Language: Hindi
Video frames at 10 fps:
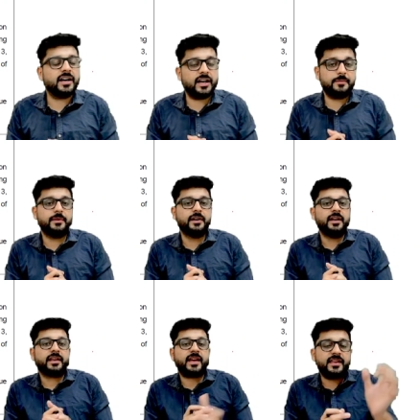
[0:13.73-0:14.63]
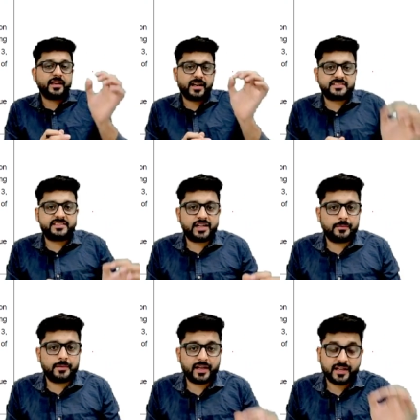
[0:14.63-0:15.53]
अब क्या ये एक अच्छी
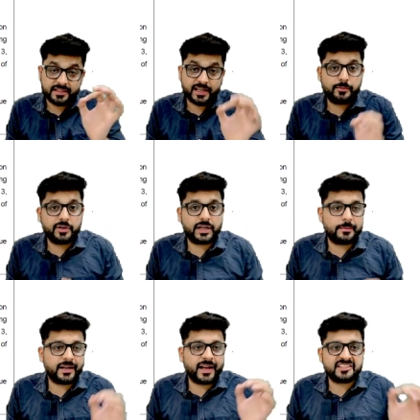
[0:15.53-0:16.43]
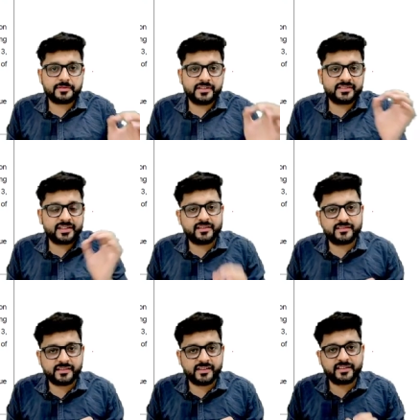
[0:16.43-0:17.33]
खबर है या बुरी खबर है एस्टूडेंट्स के
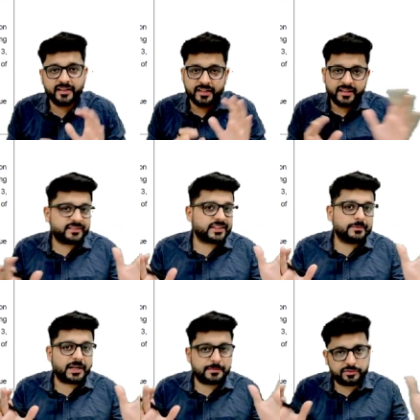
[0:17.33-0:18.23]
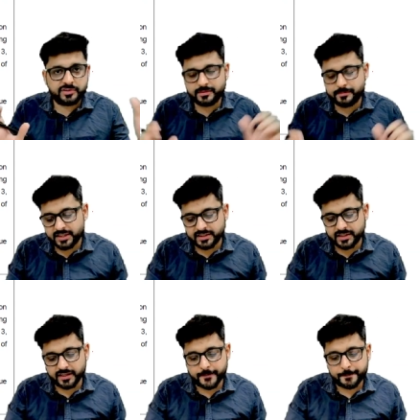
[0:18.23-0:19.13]
नजरिए से इसके बारे में थोड़ी सी बात
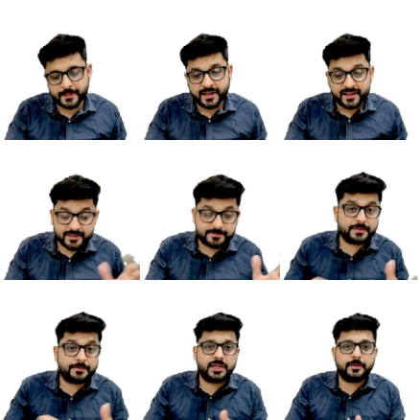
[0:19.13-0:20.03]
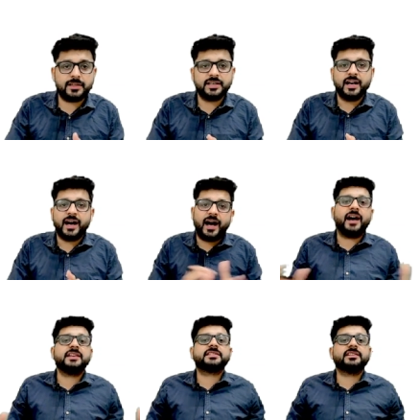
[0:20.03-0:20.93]
करेंगे सबसे पहली बात
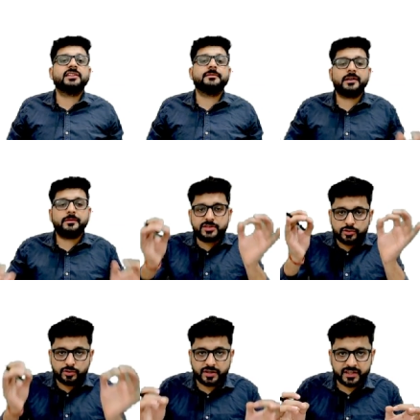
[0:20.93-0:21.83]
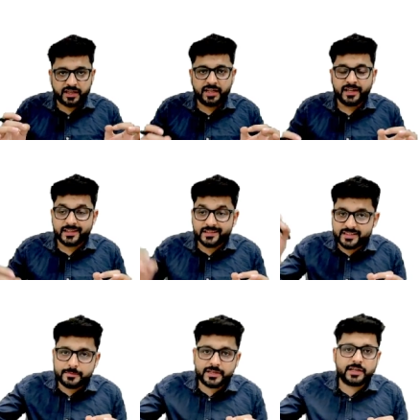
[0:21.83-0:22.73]
आज के दिन पे हमें श्योरिटी है कि
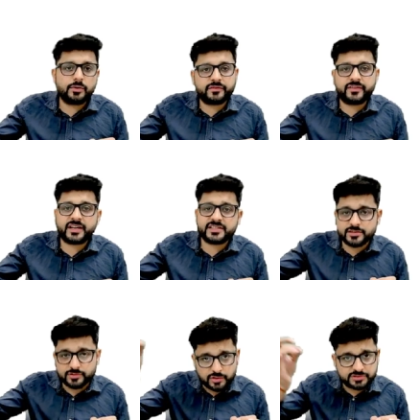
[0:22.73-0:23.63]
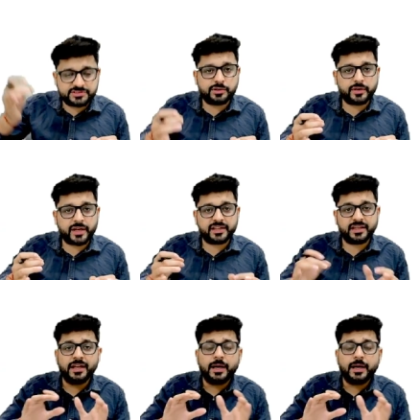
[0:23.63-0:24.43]
सेबी की नोटिफिकेशन तो जरूर आएगी